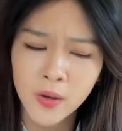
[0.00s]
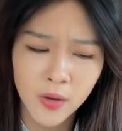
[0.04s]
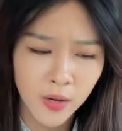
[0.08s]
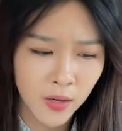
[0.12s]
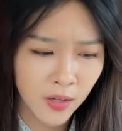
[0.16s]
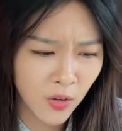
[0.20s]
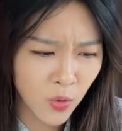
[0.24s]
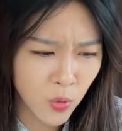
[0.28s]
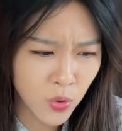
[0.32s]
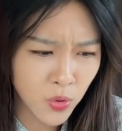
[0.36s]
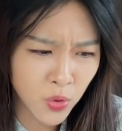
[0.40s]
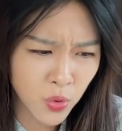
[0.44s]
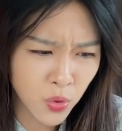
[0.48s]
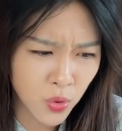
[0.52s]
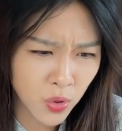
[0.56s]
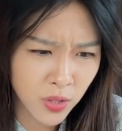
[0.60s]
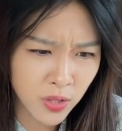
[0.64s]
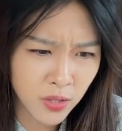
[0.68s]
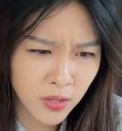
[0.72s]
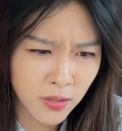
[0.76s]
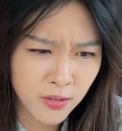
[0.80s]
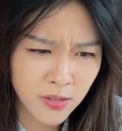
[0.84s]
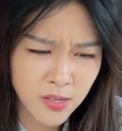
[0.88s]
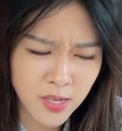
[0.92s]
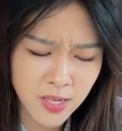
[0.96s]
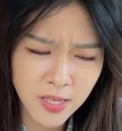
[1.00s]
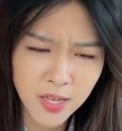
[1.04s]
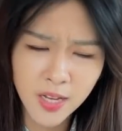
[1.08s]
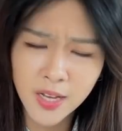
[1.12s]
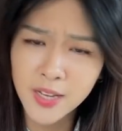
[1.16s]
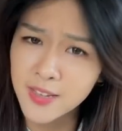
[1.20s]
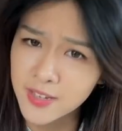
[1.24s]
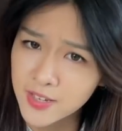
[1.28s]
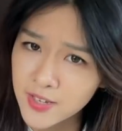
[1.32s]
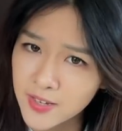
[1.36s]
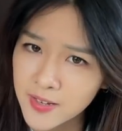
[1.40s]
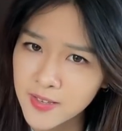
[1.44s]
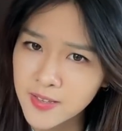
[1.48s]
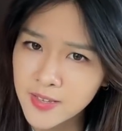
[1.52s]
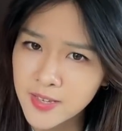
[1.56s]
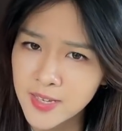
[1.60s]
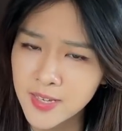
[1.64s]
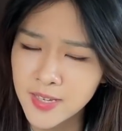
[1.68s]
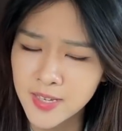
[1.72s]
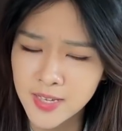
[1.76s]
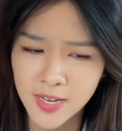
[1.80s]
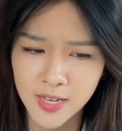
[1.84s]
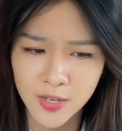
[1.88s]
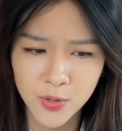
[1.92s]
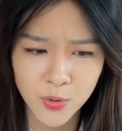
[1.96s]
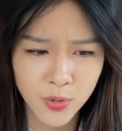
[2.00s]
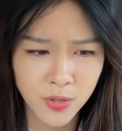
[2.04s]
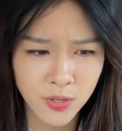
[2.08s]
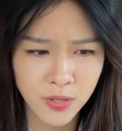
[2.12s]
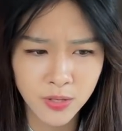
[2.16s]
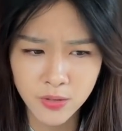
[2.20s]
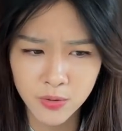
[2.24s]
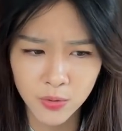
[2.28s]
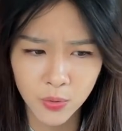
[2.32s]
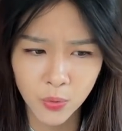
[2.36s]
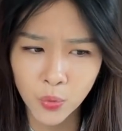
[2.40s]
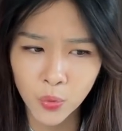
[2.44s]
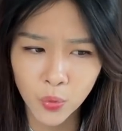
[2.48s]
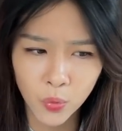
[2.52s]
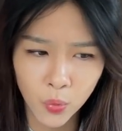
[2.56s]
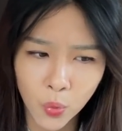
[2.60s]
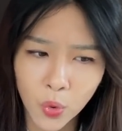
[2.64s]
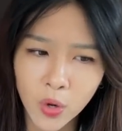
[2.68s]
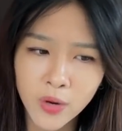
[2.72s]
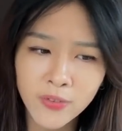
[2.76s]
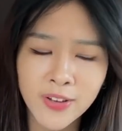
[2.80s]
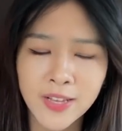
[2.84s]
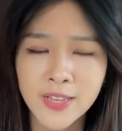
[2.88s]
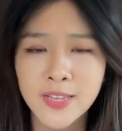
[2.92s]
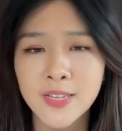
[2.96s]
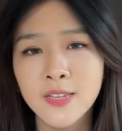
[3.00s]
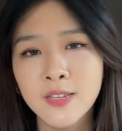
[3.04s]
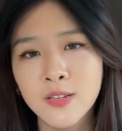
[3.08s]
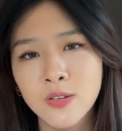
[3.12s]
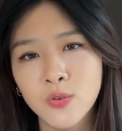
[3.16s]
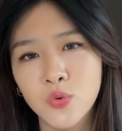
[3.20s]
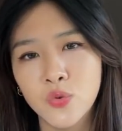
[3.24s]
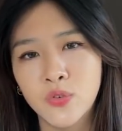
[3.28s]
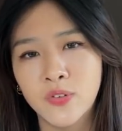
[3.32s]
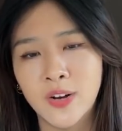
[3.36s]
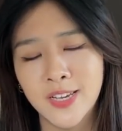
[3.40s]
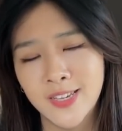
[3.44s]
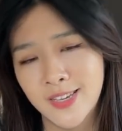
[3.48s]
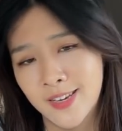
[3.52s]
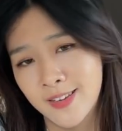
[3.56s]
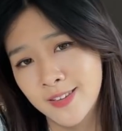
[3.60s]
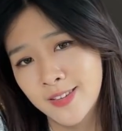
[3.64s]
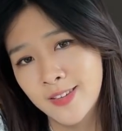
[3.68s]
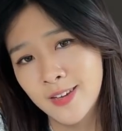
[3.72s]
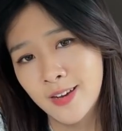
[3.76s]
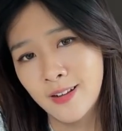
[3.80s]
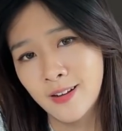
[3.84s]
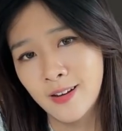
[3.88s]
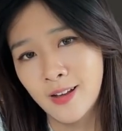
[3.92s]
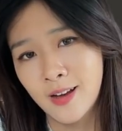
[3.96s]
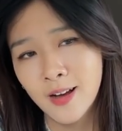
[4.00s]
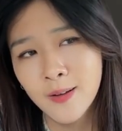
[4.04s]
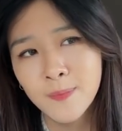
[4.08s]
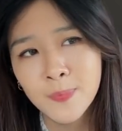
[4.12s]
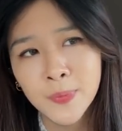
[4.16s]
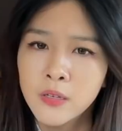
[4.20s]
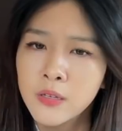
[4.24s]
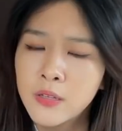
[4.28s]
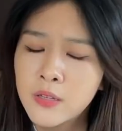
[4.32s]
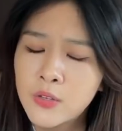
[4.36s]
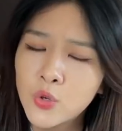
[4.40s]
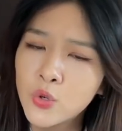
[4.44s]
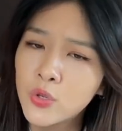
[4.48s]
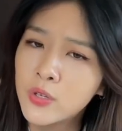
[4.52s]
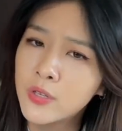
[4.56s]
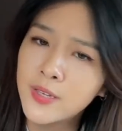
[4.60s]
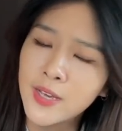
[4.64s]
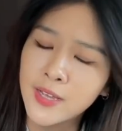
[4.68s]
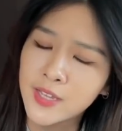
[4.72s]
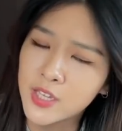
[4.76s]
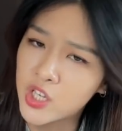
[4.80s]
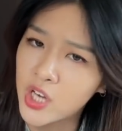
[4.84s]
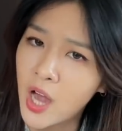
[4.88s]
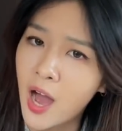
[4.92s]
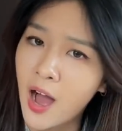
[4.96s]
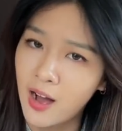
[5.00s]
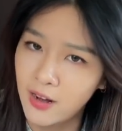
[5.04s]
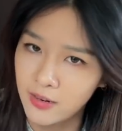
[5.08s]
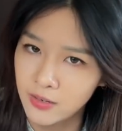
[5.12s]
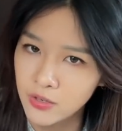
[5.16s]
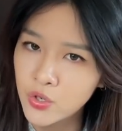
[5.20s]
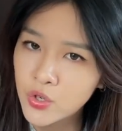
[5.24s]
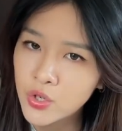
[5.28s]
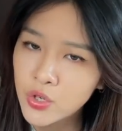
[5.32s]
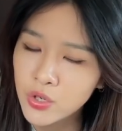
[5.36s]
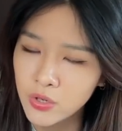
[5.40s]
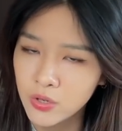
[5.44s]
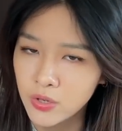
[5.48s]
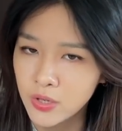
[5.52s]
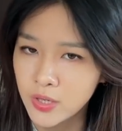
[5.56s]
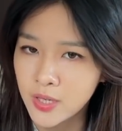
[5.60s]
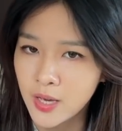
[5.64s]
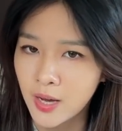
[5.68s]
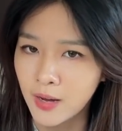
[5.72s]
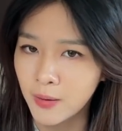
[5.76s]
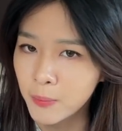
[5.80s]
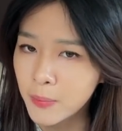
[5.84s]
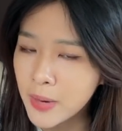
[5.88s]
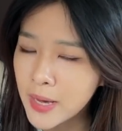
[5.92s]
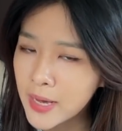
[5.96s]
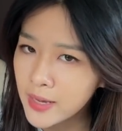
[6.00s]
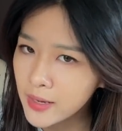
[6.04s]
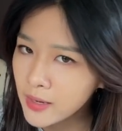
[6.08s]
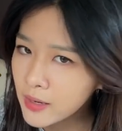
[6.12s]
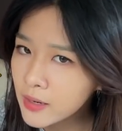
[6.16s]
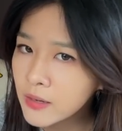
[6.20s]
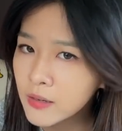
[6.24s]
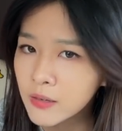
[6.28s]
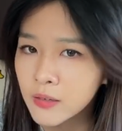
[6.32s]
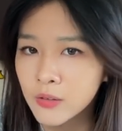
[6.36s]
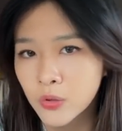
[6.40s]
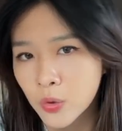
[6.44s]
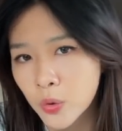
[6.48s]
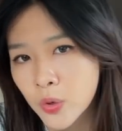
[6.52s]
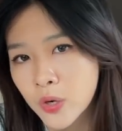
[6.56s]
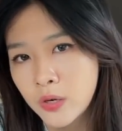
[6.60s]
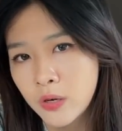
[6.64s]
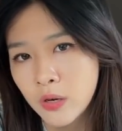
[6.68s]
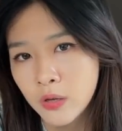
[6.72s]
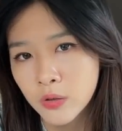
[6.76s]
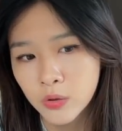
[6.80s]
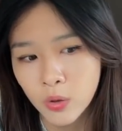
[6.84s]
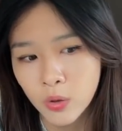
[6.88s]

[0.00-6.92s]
然后我就觉得真的很神奇哎，就是我反正是无法想象啦，就是像常识一样，每一个人都会认